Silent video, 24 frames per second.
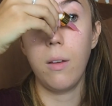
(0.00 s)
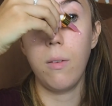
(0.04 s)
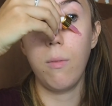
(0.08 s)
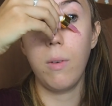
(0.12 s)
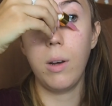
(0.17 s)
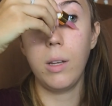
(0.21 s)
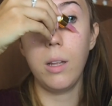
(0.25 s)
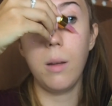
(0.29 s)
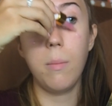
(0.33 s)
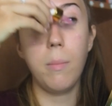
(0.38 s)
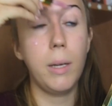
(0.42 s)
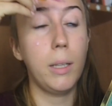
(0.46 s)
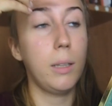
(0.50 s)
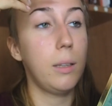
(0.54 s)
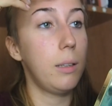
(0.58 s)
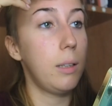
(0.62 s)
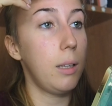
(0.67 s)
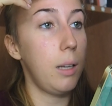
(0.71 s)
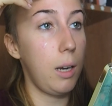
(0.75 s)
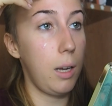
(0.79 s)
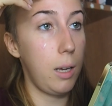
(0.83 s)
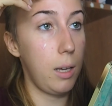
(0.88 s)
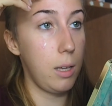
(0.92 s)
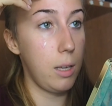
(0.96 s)
vado a
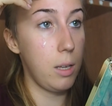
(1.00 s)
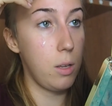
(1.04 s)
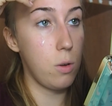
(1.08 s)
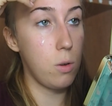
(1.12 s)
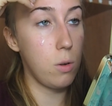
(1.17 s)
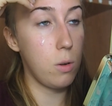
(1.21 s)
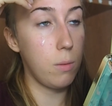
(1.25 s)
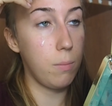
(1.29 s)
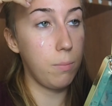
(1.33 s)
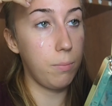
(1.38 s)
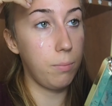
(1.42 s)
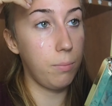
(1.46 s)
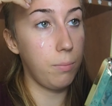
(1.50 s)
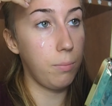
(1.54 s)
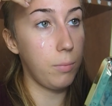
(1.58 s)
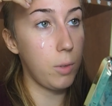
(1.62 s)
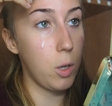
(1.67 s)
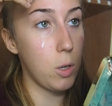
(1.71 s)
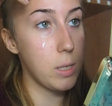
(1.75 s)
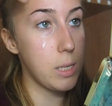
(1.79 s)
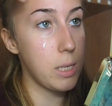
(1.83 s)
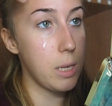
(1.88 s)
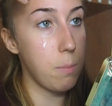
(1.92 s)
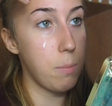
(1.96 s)
mettere, io mh, mm,
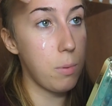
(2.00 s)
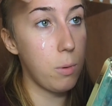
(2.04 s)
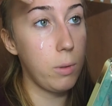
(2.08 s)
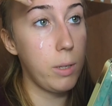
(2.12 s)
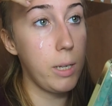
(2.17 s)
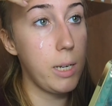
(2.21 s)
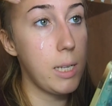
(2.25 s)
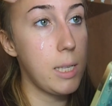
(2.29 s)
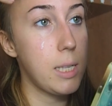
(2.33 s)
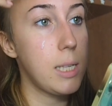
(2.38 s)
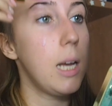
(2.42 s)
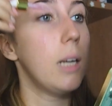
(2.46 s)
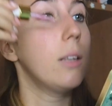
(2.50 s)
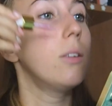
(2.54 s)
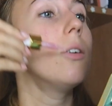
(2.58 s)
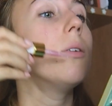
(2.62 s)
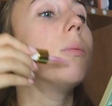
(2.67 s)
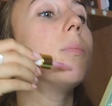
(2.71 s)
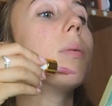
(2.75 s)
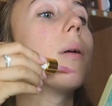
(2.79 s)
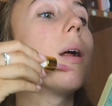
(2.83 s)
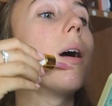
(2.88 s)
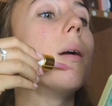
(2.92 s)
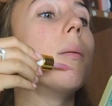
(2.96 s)
ho sempre utilizzato il
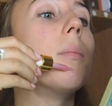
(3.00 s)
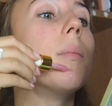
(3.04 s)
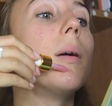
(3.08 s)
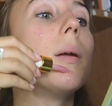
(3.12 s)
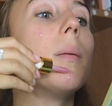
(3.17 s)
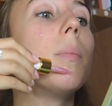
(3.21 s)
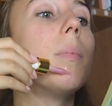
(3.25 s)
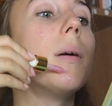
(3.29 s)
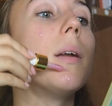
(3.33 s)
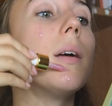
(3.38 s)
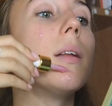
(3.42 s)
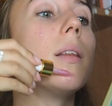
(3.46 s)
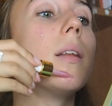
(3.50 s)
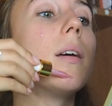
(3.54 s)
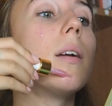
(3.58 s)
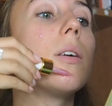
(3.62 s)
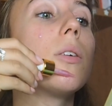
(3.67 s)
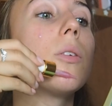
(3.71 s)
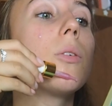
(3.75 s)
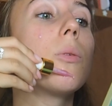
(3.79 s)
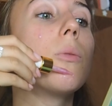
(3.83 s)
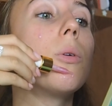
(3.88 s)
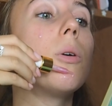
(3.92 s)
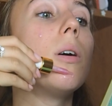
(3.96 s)
primer per andare a
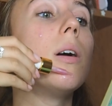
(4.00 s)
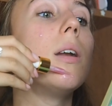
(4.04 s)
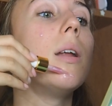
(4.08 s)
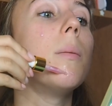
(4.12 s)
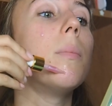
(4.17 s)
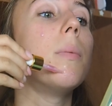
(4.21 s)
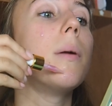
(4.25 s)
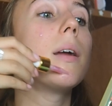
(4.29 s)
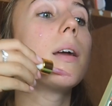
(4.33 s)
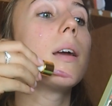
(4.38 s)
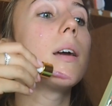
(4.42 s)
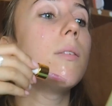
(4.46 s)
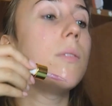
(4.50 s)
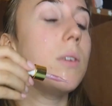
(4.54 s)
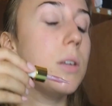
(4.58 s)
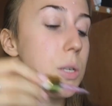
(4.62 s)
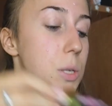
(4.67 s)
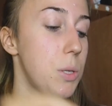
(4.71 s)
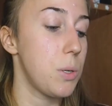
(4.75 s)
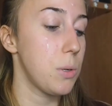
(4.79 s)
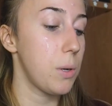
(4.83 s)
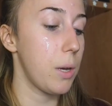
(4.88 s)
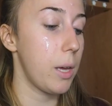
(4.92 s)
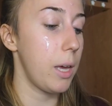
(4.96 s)
scuola perché
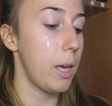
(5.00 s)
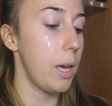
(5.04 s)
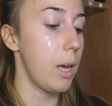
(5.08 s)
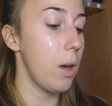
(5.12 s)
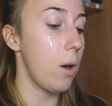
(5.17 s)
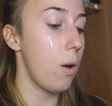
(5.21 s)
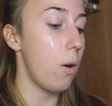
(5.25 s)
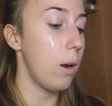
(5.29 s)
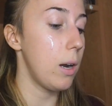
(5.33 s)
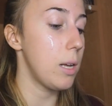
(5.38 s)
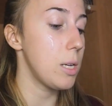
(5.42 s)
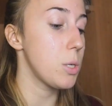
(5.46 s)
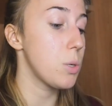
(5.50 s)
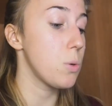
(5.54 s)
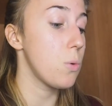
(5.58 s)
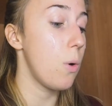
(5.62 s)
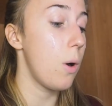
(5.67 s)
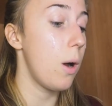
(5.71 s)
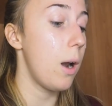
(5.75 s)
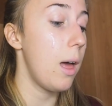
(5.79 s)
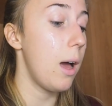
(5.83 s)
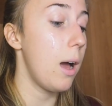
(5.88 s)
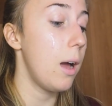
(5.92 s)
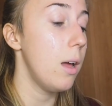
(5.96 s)
visto che ho la
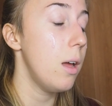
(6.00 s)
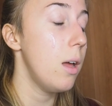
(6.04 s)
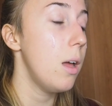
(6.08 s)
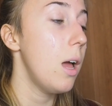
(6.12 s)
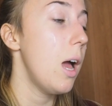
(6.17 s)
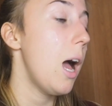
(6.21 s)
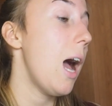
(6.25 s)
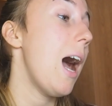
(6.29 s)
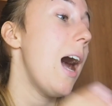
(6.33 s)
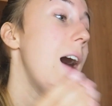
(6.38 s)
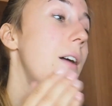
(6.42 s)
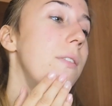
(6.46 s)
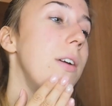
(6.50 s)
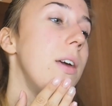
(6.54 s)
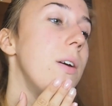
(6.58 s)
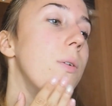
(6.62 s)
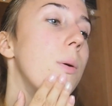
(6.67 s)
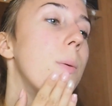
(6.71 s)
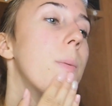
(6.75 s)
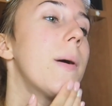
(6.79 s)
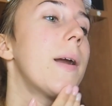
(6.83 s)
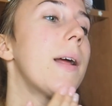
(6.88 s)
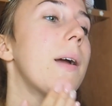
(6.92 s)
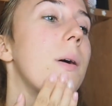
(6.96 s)
scuola, avevo
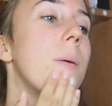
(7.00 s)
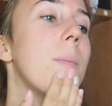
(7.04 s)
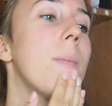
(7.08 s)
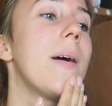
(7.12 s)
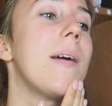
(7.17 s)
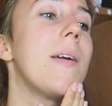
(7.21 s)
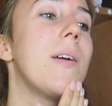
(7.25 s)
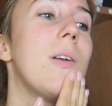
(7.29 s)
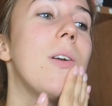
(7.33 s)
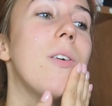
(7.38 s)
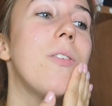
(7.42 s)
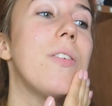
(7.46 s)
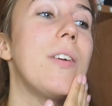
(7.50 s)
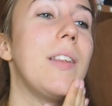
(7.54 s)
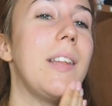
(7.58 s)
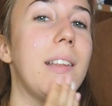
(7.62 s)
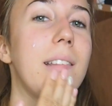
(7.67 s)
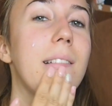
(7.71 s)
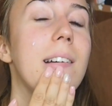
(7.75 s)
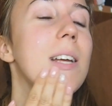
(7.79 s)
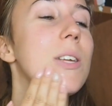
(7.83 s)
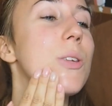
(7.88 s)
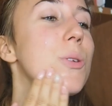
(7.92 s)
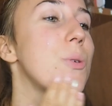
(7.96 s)
perché ormai io l'ho
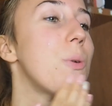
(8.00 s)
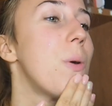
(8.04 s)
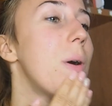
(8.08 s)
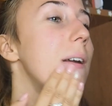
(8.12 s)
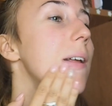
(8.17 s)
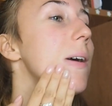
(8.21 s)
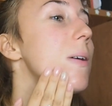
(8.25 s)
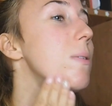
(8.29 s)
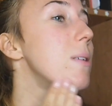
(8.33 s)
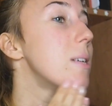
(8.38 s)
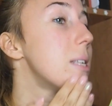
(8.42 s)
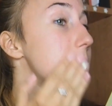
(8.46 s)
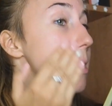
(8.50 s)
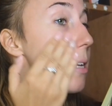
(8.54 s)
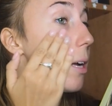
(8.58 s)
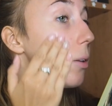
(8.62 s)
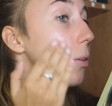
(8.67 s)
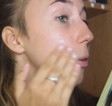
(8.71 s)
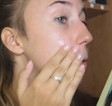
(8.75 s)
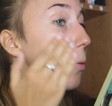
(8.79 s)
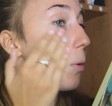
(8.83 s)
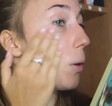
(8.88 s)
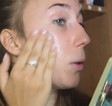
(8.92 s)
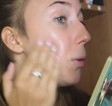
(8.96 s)
finita la scuola,
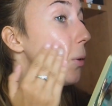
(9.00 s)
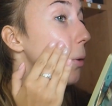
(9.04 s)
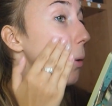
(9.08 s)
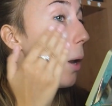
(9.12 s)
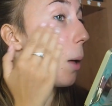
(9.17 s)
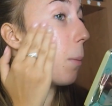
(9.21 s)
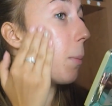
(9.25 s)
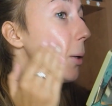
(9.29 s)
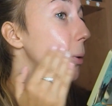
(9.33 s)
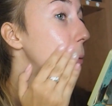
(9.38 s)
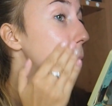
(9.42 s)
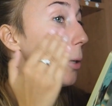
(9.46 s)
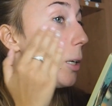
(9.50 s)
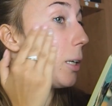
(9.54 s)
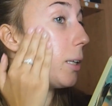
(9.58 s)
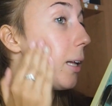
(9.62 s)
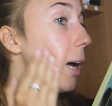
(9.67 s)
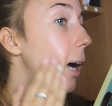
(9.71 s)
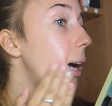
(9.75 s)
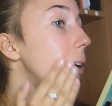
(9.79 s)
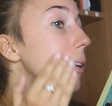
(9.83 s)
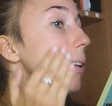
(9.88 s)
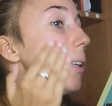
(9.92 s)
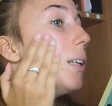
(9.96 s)
quest'anno ho fatto la
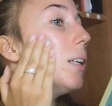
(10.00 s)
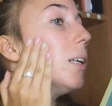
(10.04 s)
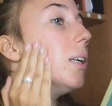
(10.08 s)
maturità